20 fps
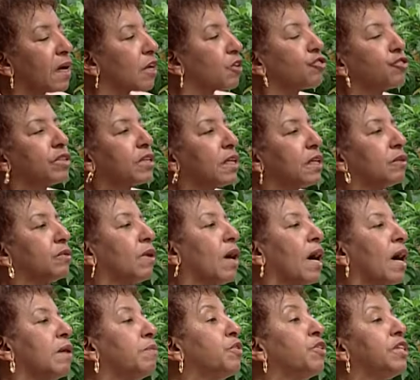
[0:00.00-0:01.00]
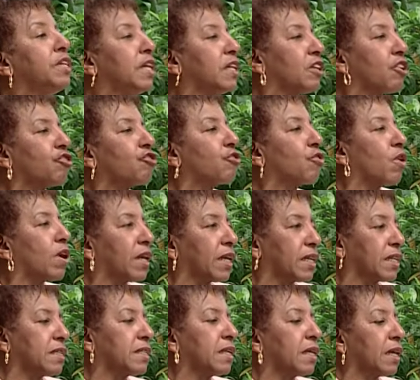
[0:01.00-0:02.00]
ajudando a harmonia da escola.
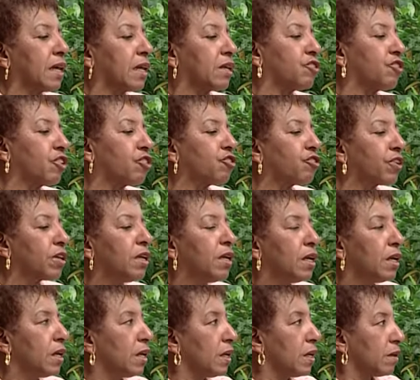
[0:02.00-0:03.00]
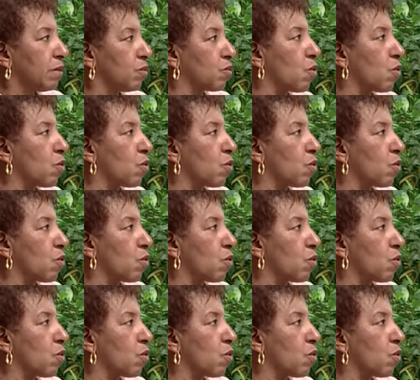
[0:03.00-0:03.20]
Quer dizer, a gente o